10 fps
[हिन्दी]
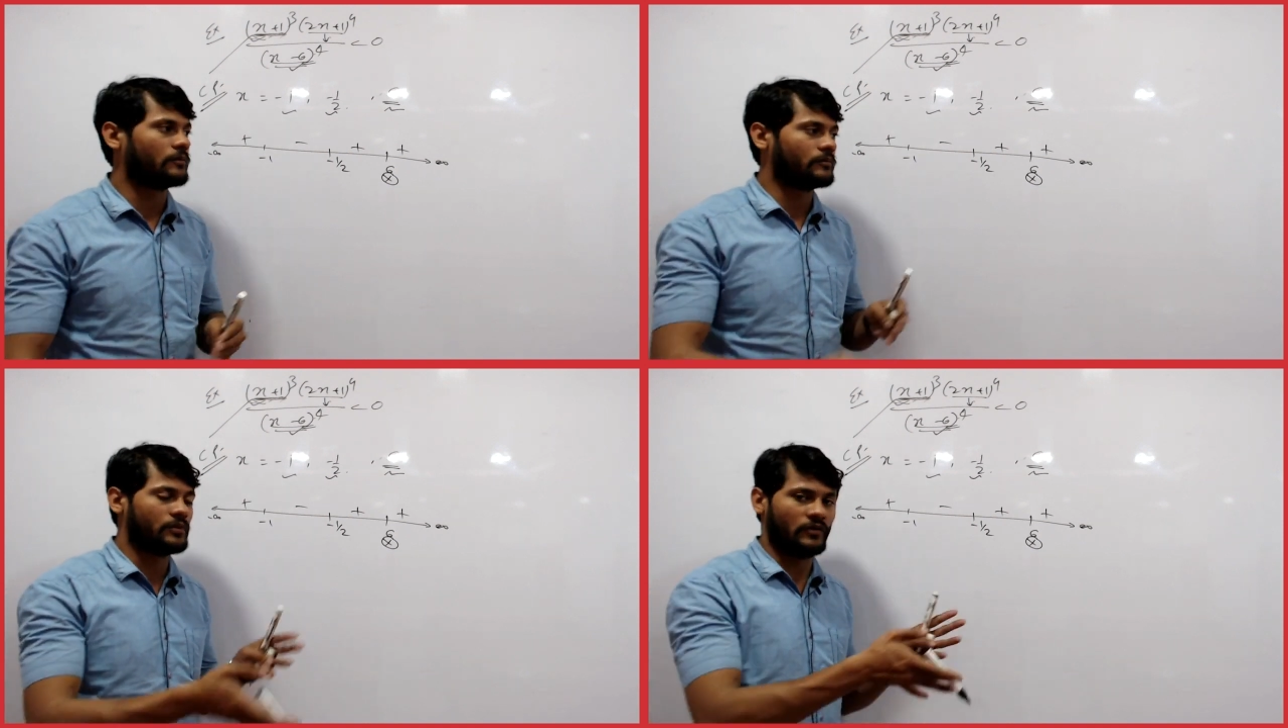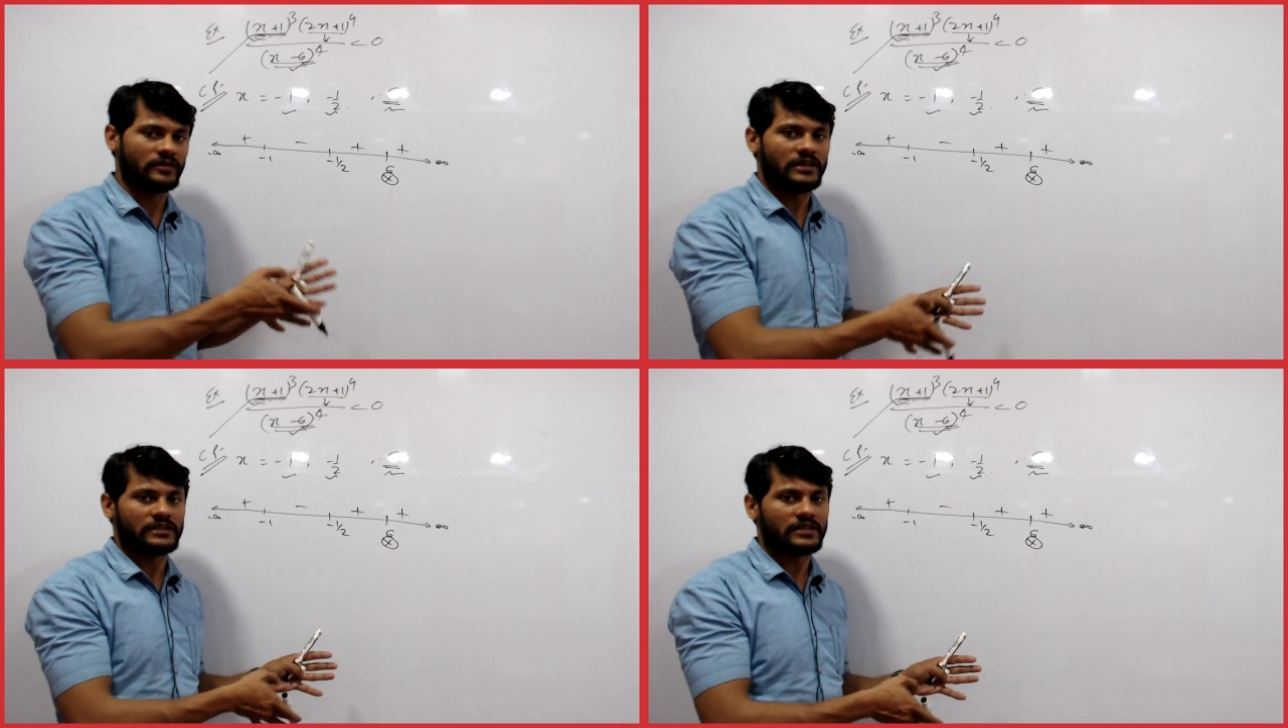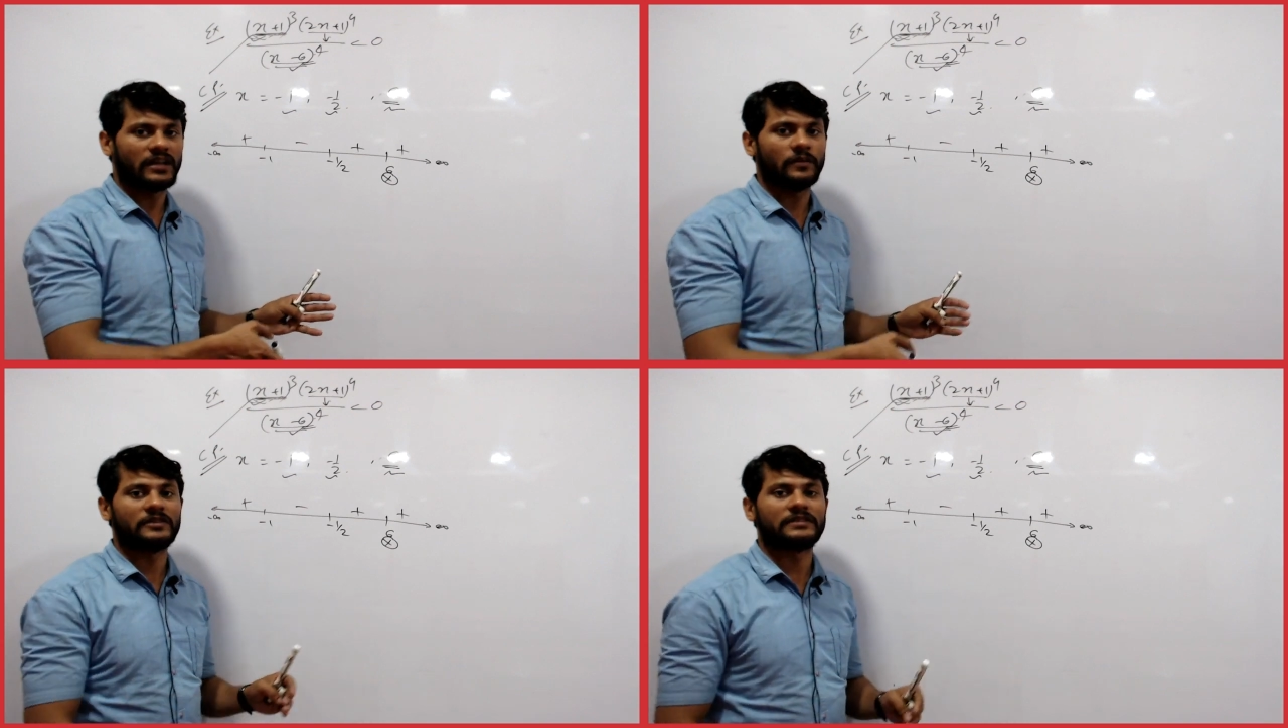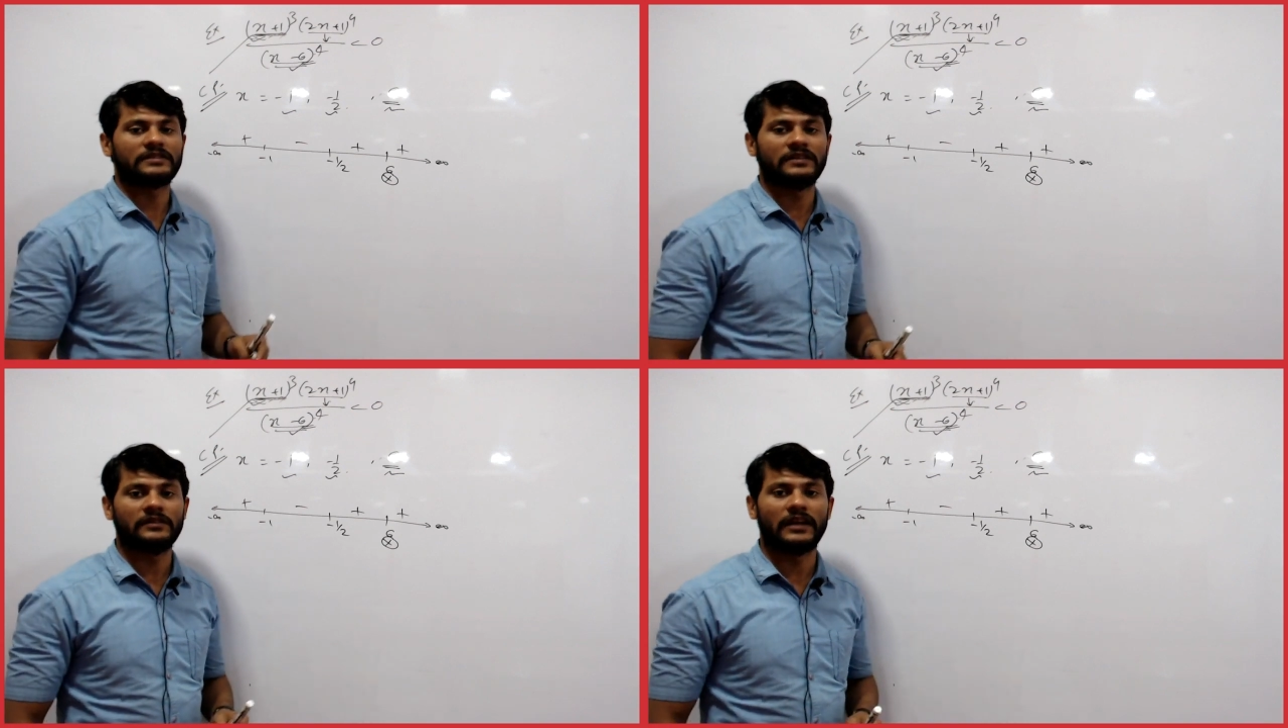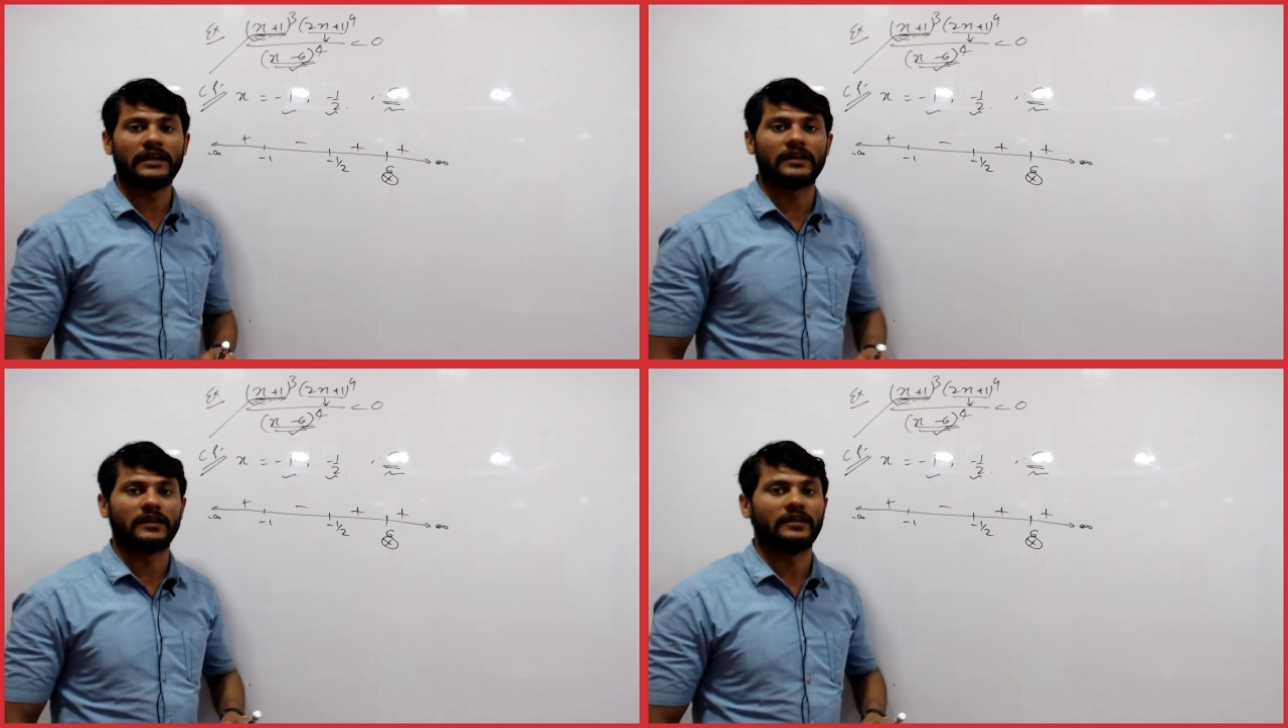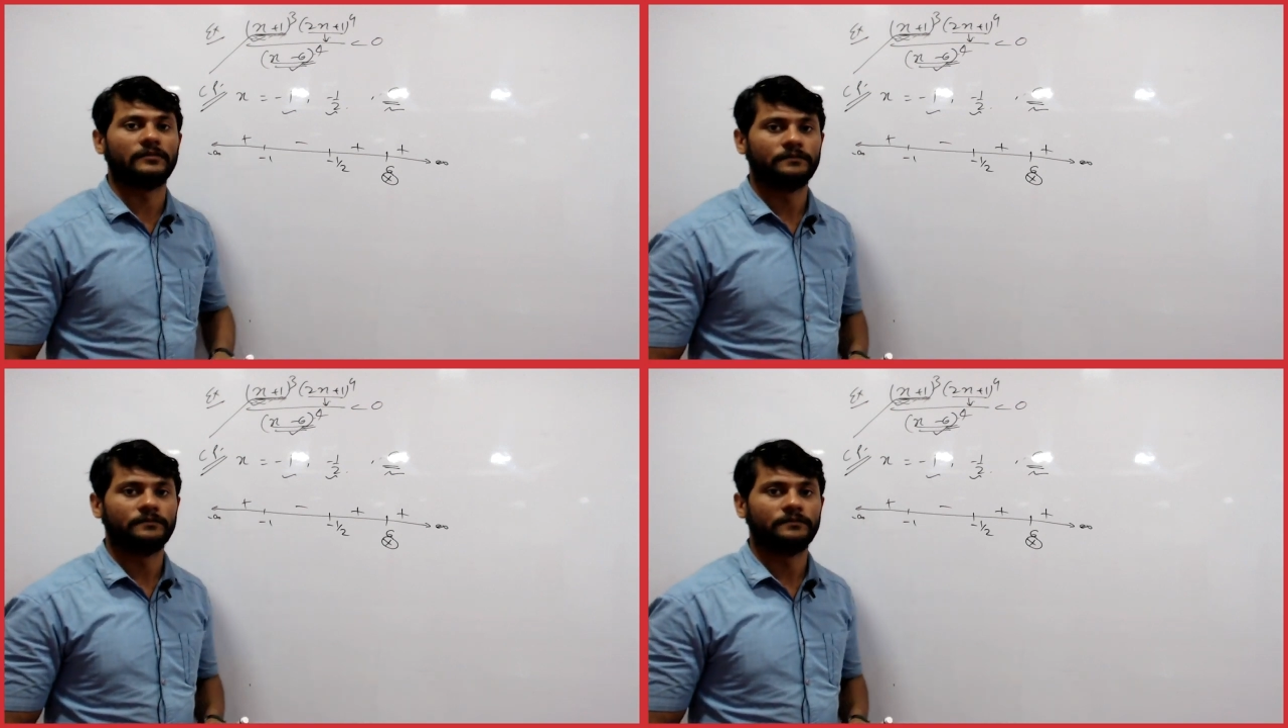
प्रीवियस लेक्चर का यहाँ पे डिस्कशन नहीं करेंगे